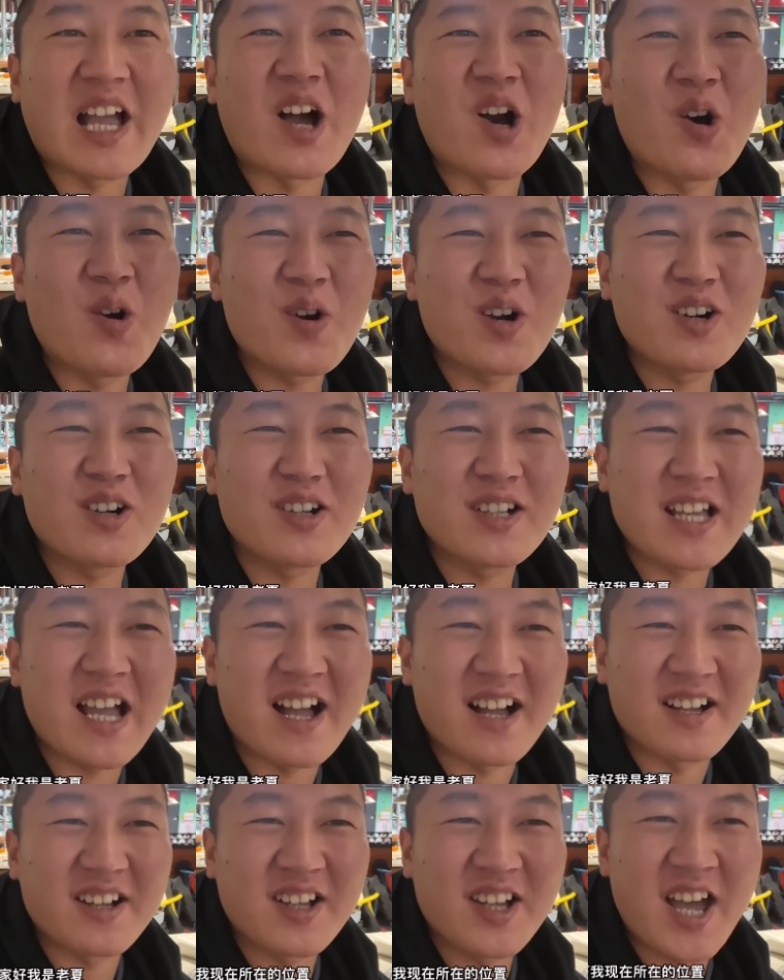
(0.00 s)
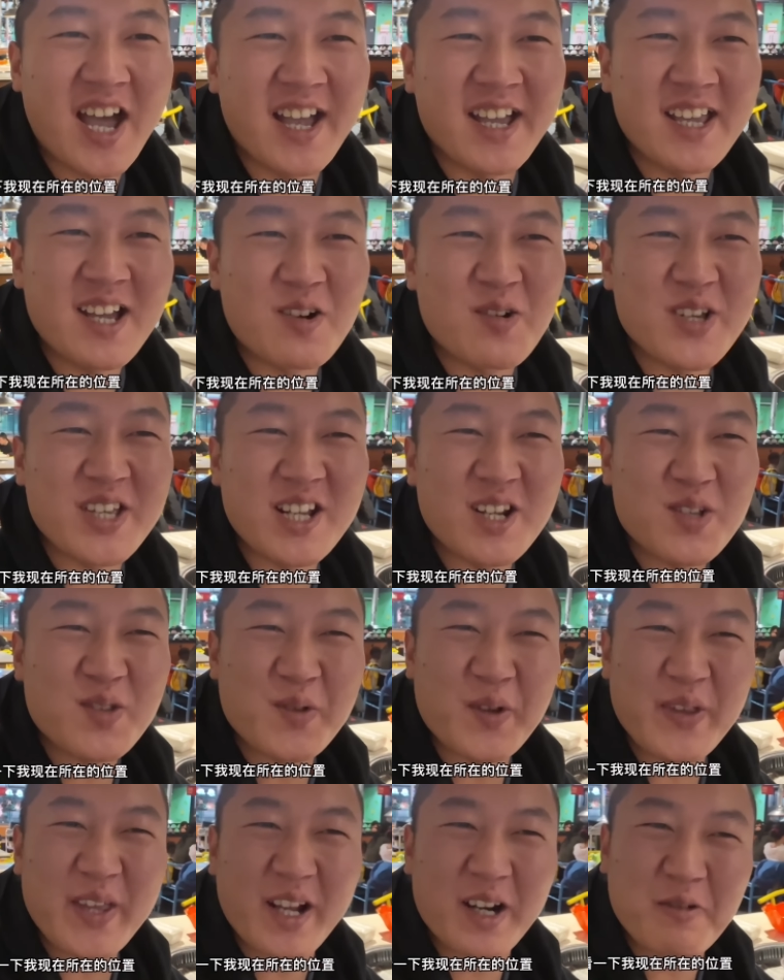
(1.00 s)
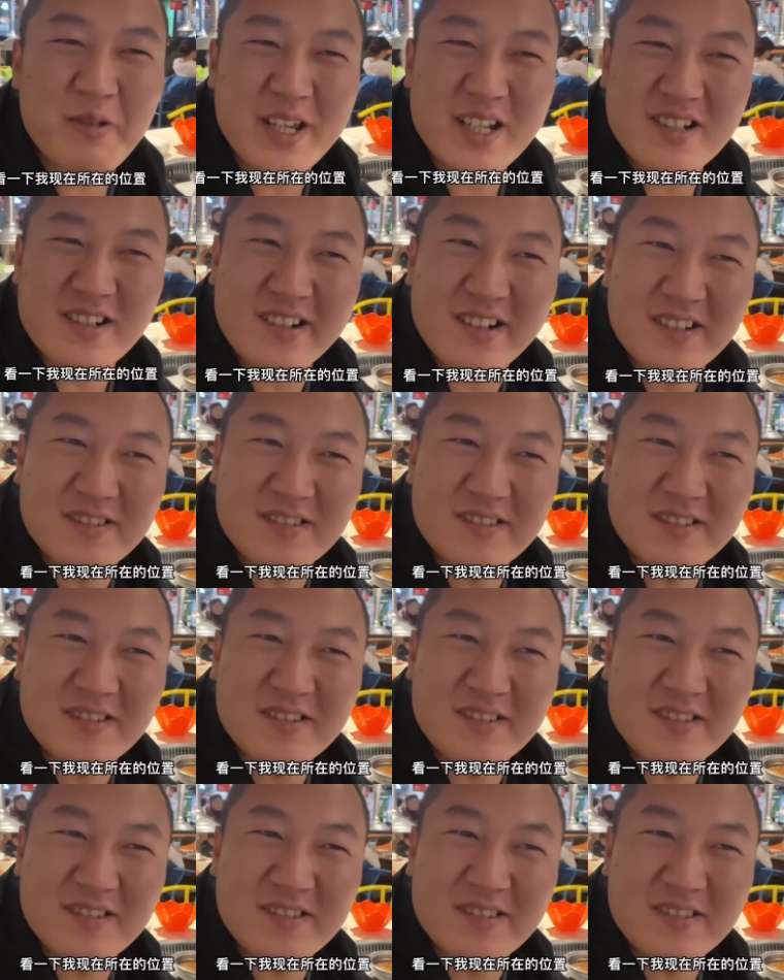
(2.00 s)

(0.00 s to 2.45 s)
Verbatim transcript: 家好，我是老夏，看一下我现在所在的位置。